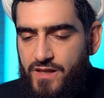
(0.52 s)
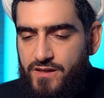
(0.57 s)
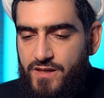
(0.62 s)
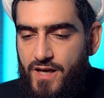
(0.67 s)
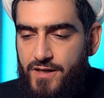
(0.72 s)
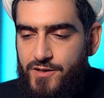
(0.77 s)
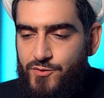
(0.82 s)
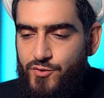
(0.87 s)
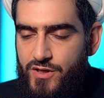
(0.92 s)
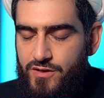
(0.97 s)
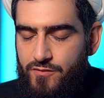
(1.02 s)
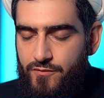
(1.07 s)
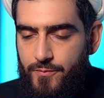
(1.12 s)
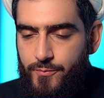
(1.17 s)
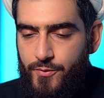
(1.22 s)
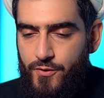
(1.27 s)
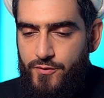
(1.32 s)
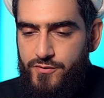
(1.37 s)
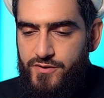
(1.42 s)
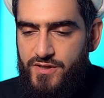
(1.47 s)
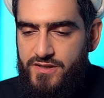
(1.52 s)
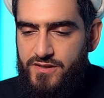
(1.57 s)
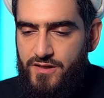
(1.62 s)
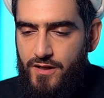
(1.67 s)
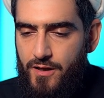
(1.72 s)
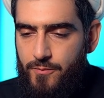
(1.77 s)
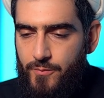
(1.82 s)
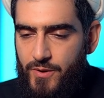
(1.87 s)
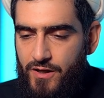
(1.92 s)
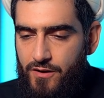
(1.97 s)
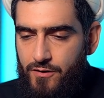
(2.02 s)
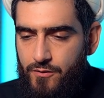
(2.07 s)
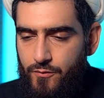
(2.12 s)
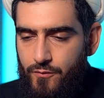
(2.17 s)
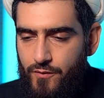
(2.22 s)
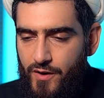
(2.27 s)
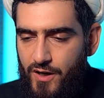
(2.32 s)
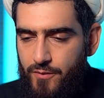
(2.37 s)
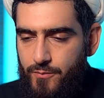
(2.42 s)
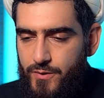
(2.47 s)
Итак, еще один вопрос. Ассаламу
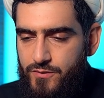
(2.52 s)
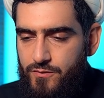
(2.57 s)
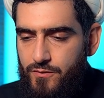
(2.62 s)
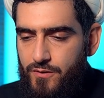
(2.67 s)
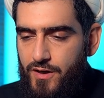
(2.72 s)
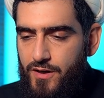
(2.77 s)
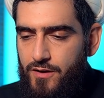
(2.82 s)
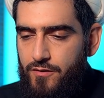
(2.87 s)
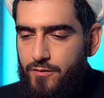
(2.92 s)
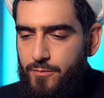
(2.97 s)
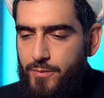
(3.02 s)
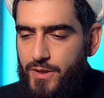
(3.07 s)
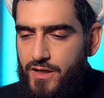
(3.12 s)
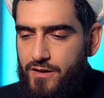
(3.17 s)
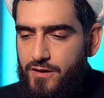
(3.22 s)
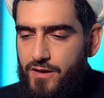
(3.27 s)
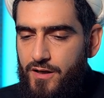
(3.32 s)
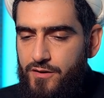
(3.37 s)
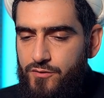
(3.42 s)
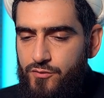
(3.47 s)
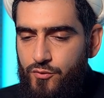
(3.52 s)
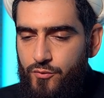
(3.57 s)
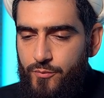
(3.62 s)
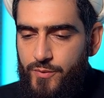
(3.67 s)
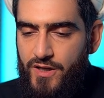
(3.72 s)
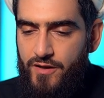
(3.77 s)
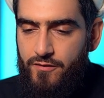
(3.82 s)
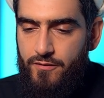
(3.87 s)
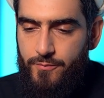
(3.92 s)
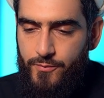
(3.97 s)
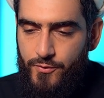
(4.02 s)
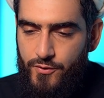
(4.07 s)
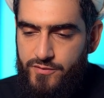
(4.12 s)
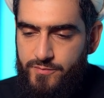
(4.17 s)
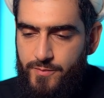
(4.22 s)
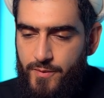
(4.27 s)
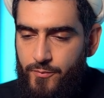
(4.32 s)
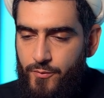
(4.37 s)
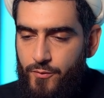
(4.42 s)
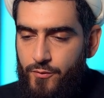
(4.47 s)
алейкум, рахматуллахи ва баракату. У меня вопрос
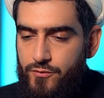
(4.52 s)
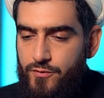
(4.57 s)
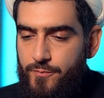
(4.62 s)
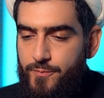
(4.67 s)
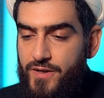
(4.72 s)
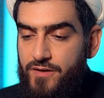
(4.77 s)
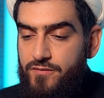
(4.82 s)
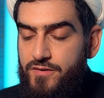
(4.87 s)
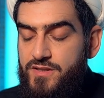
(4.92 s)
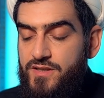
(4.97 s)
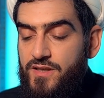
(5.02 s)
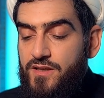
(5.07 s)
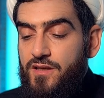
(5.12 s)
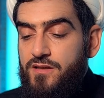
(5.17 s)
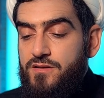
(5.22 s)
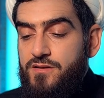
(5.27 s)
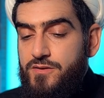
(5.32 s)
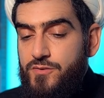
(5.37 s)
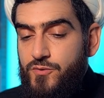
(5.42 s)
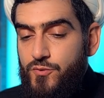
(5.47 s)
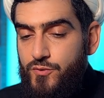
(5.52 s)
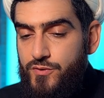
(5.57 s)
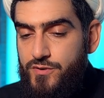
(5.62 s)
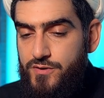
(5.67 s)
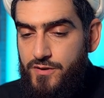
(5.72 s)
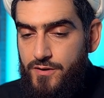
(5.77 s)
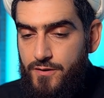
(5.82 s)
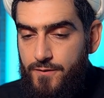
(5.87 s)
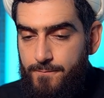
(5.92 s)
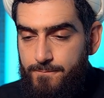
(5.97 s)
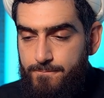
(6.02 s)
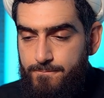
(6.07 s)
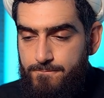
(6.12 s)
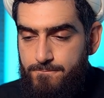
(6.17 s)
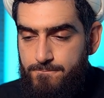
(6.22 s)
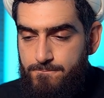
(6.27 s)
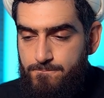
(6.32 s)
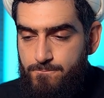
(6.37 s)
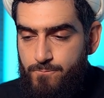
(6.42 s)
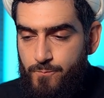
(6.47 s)
по поводу проведения дискуссии,
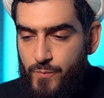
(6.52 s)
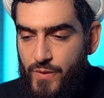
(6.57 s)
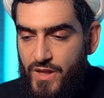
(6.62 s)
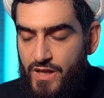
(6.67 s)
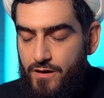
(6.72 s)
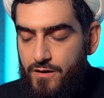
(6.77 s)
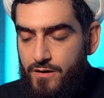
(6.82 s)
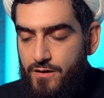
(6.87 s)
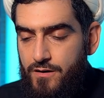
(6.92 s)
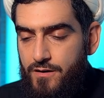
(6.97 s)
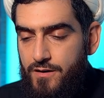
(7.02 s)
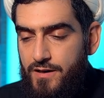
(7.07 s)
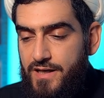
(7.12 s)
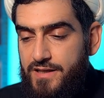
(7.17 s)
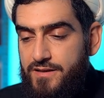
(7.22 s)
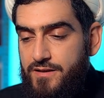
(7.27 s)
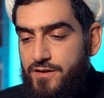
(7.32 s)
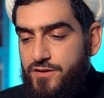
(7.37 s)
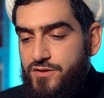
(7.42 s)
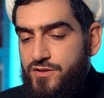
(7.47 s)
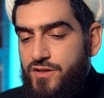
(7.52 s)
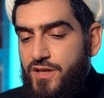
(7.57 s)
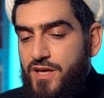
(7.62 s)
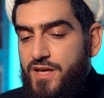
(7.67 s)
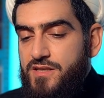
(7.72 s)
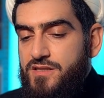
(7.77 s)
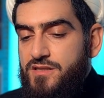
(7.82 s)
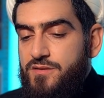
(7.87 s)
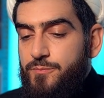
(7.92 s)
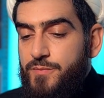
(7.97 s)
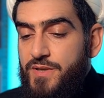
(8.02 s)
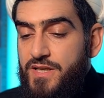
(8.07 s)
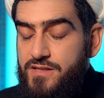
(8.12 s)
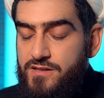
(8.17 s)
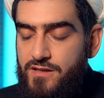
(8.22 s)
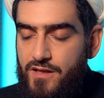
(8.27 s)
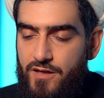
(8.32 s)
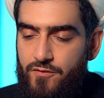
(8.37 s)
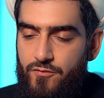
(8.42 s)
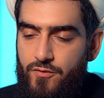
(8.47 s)
а точнее
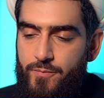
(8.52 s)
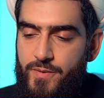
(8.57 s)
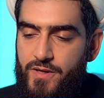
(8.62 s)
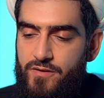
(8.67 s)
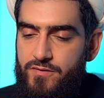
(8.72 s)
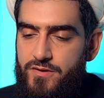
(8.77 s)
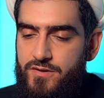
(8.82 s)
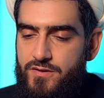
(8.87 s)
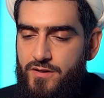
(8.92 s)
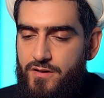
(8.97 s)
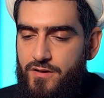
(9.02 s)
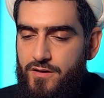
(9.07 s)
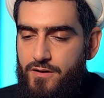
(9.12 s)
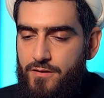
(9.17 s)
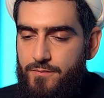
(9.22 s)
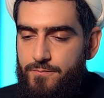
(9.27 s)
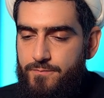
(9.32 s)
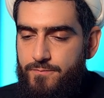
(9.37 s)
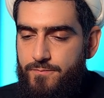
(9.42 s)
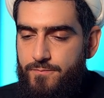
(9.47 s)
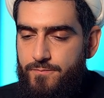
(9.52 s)
смысла его проведения.